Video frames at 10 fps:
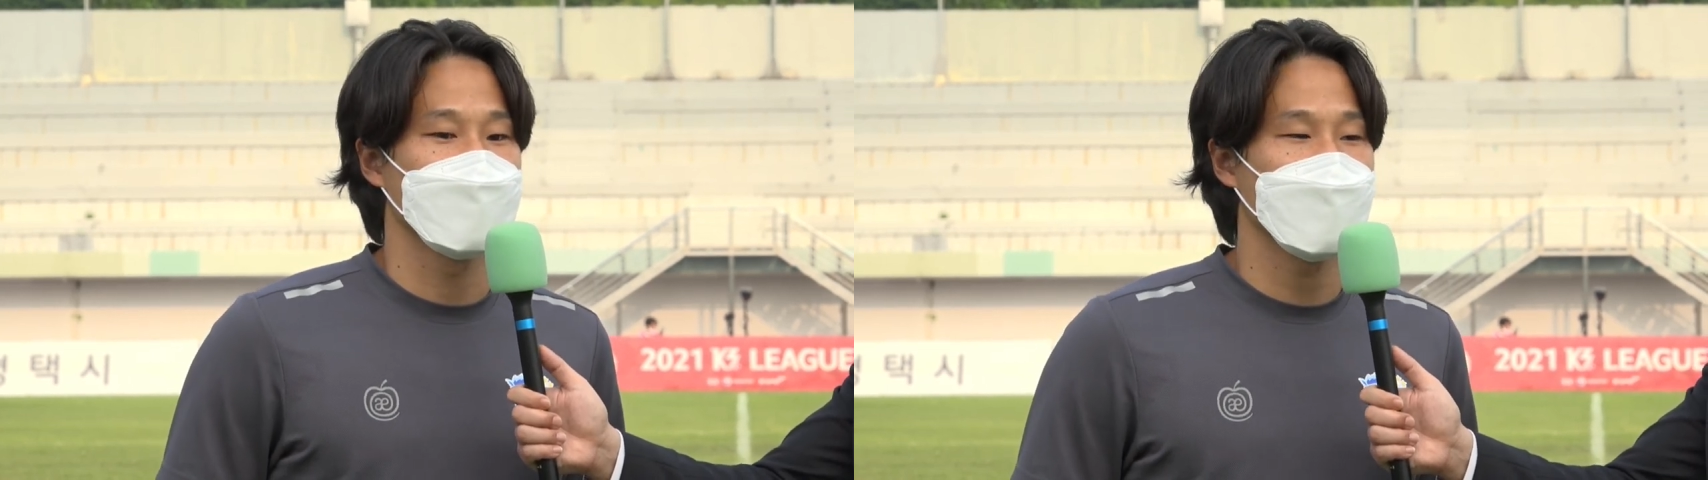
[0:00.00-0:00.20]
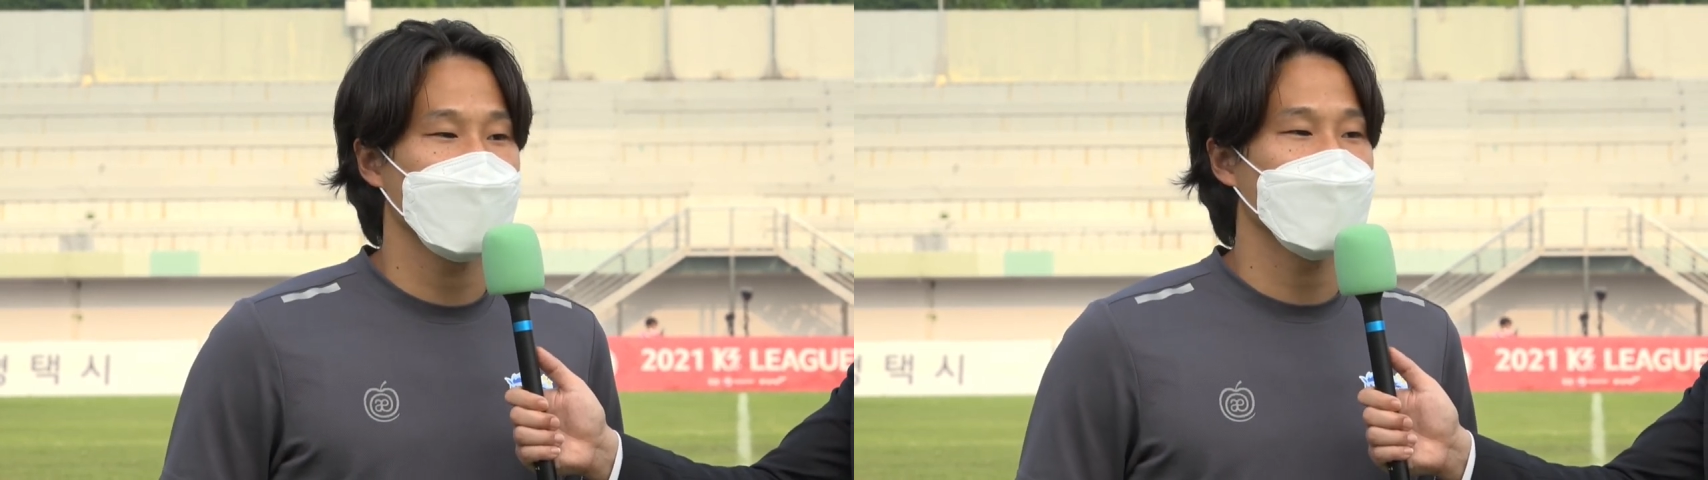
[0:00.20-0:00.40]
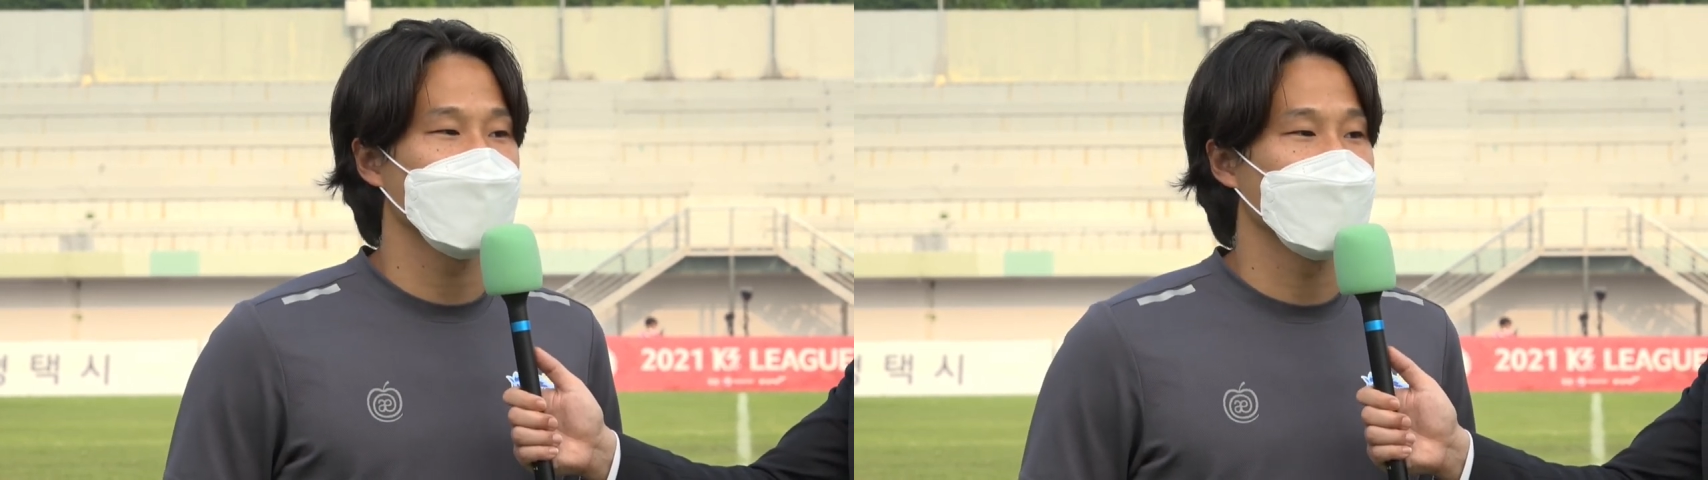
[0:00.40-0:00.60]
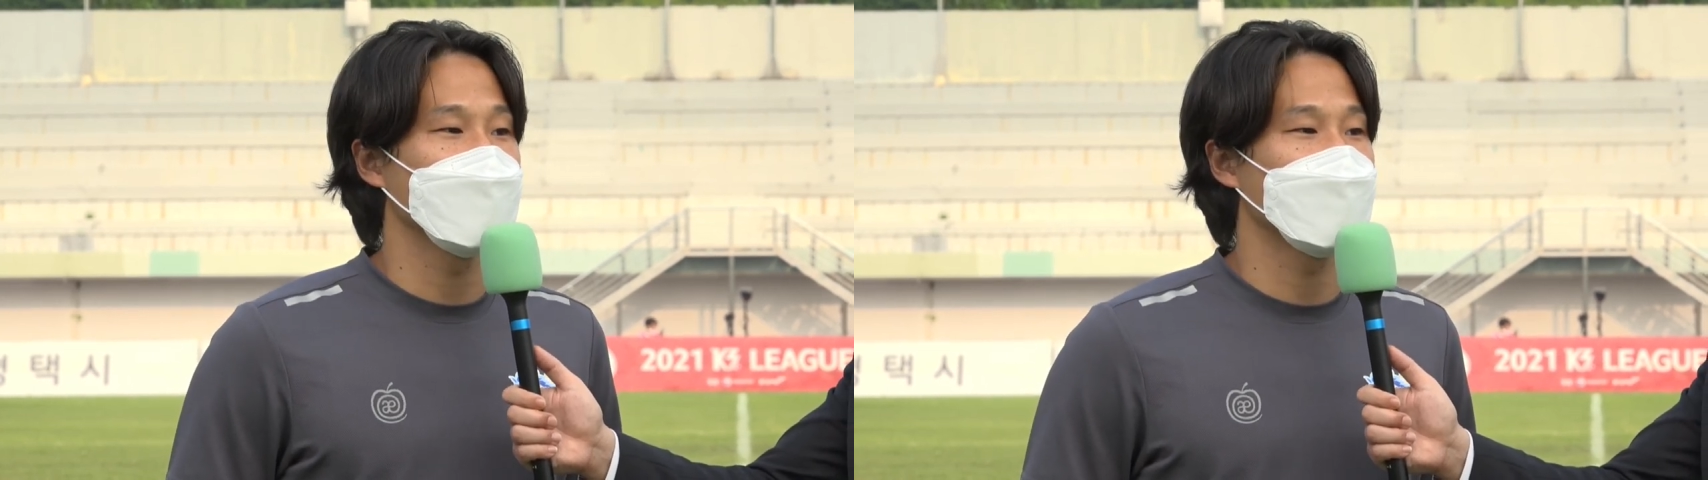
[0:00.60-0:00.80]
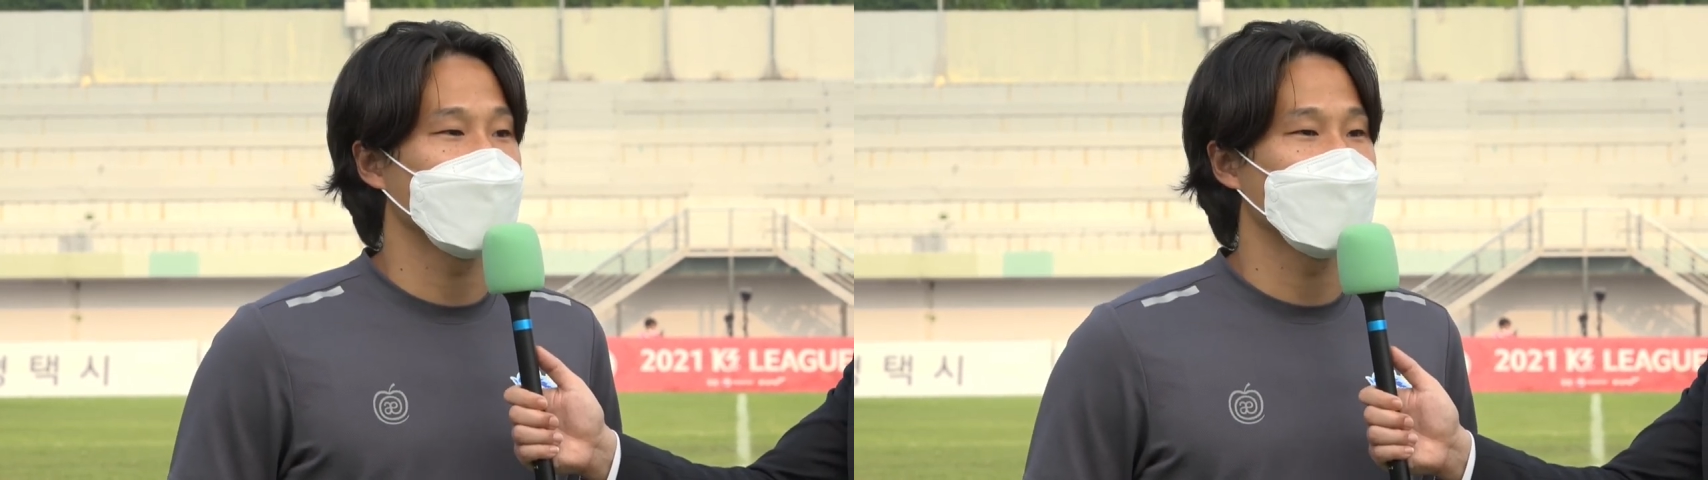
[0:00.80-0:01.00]
사명감이 있는
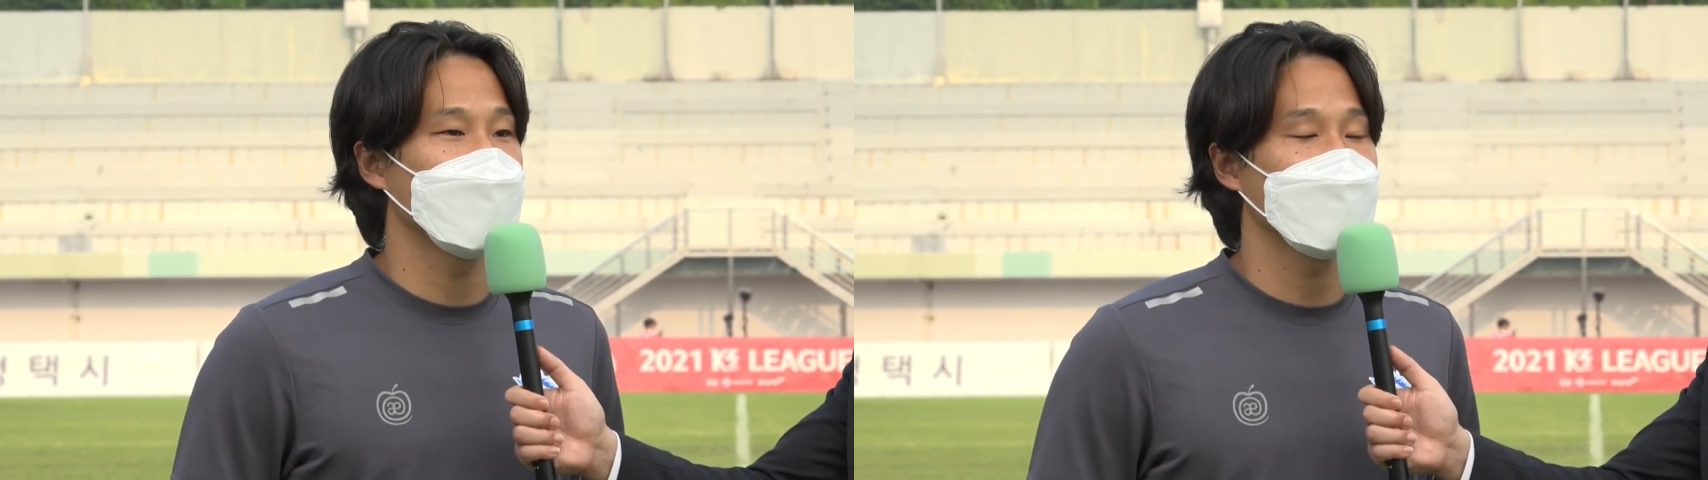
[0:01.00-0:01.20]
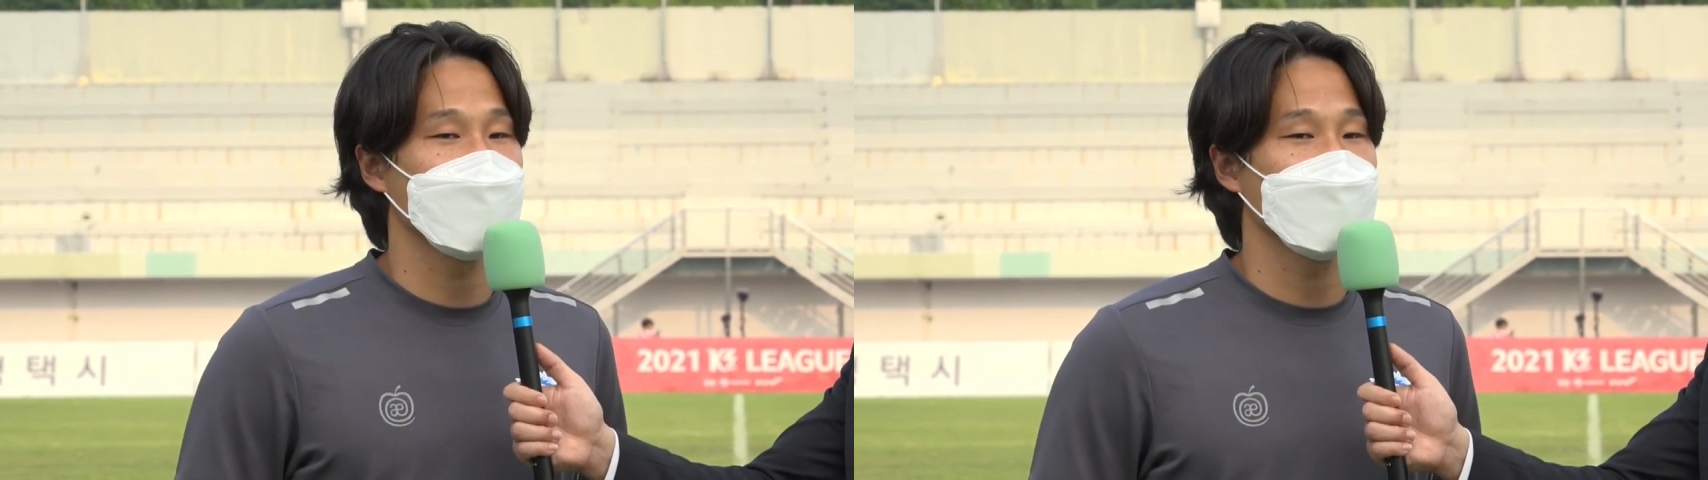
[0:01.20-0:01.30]
것 같고